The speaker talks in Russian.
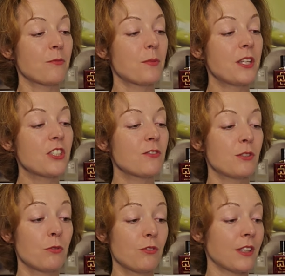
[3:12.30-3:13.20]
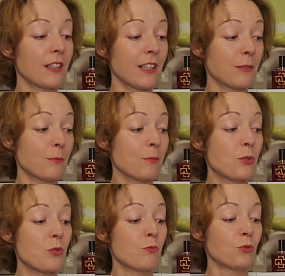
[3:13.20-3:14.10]
прежде всего виноградом
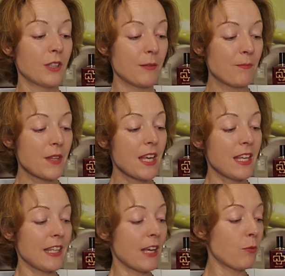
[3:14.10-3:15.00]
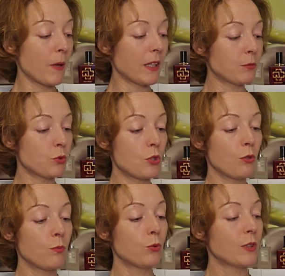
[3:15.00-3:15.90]
почему-то. я его поэтому очень
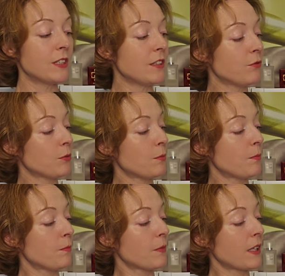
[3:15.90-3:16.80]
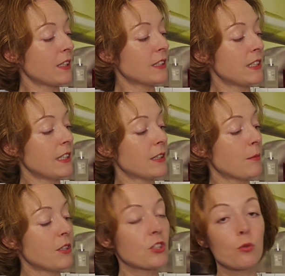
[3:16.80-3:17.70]
люблю носить вот конец лета,
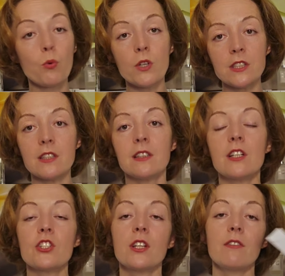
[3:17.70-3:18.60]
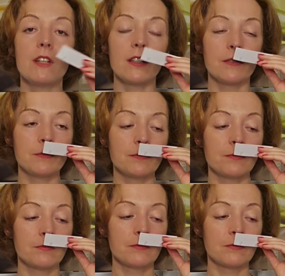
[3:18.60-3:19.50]
ближе к осени даже, наверное.
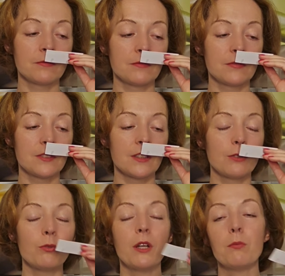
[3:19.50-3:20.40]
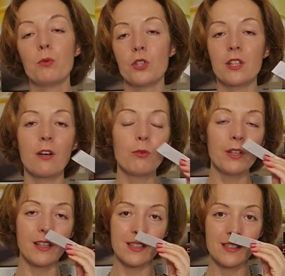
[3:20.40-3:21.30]
Ой, боже, какой
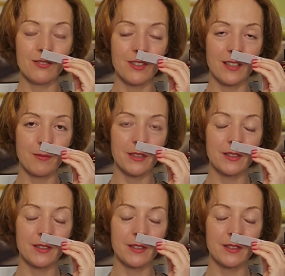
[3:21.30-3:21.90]
красивый аромат.